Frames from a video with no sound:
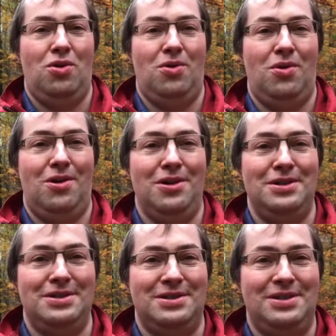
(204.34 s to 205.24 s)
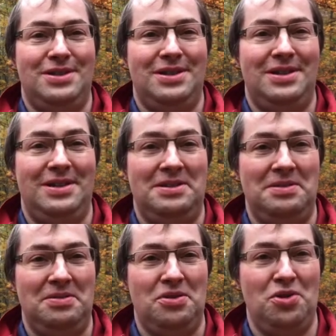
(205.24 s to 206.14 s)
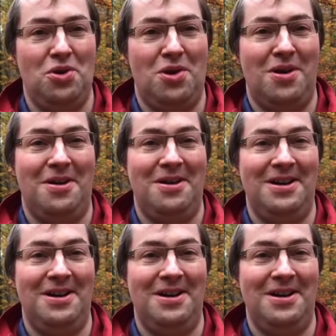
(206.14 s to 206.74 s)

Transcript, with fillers: Und ja,